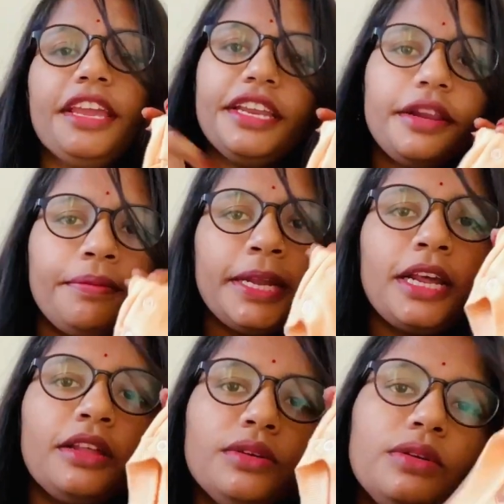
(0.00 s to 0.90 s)
इनर
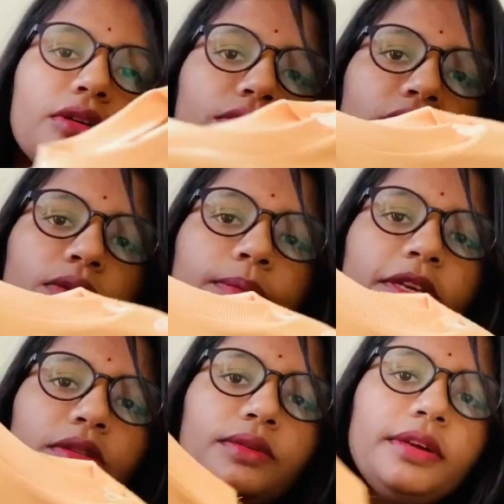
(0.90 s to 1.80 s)
पहना दो और उसके
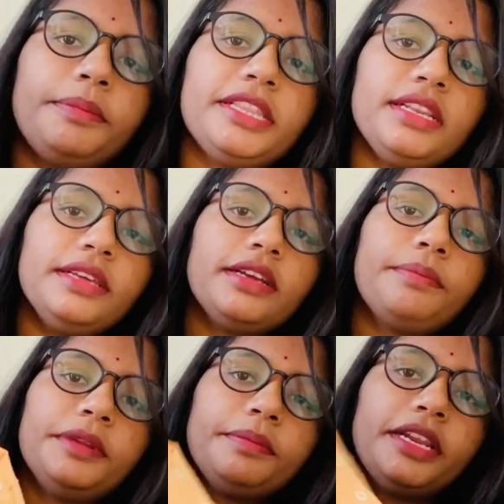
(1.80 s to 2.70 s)
ऊपर थोड़ा पतले
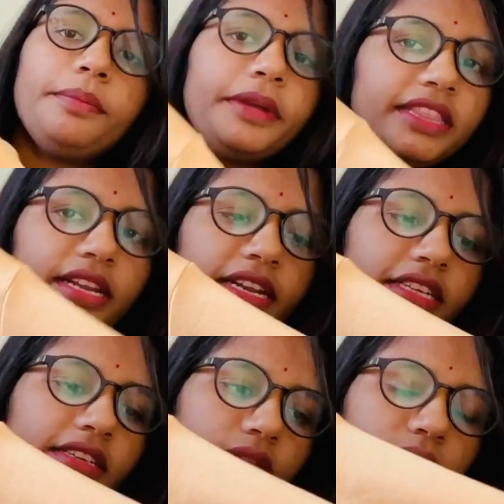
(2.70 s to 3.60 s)
कपड़े पहना पतला
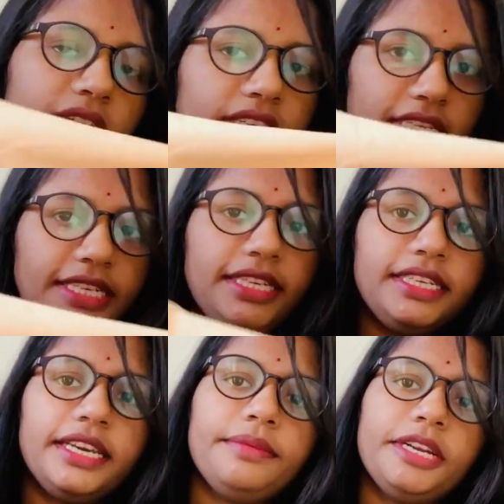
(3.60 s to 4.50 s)
नहीं है थोड़ा ठीक
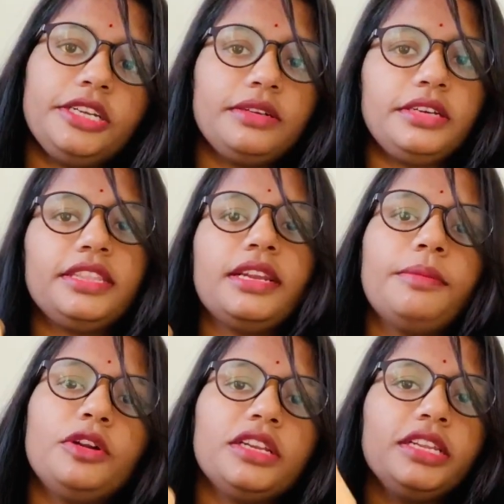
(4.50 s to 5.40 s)
है बट इतना
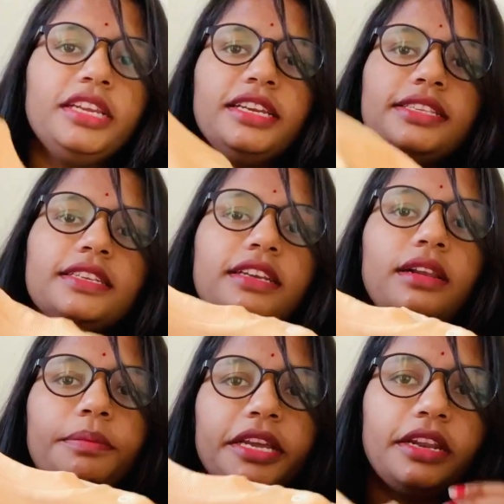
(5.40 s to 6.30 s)
मॉडर्न नहीं है कि
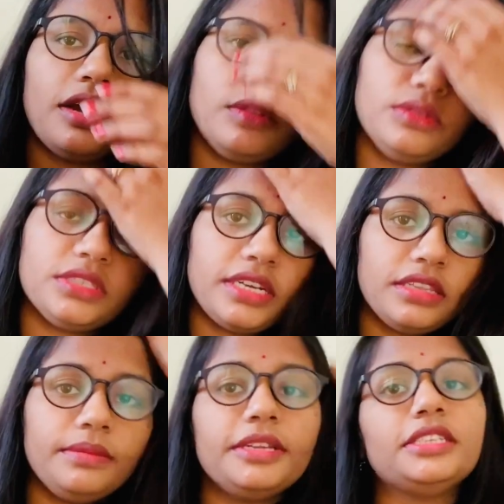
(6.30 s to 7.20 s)
सिंगल पहनाओ तो
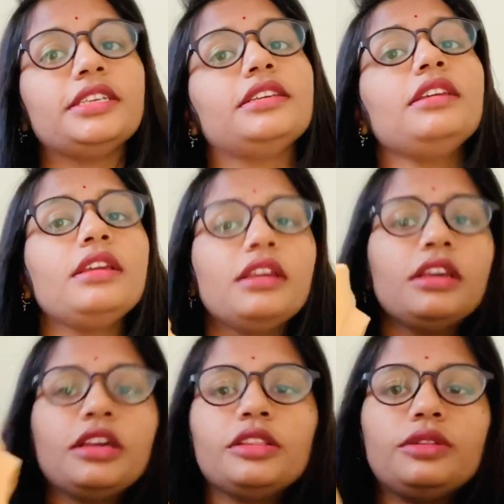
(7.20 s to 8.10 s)
सर्दी बचेगी
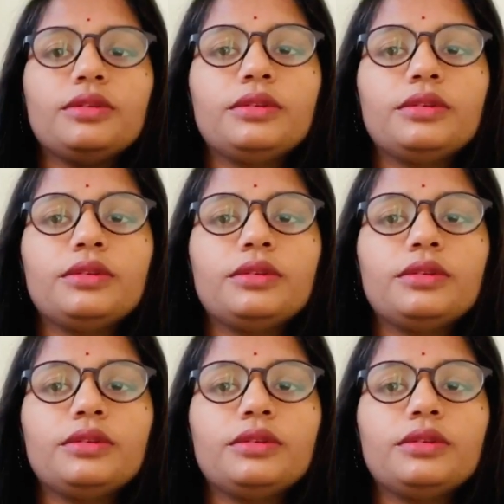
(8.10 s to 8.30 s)
तो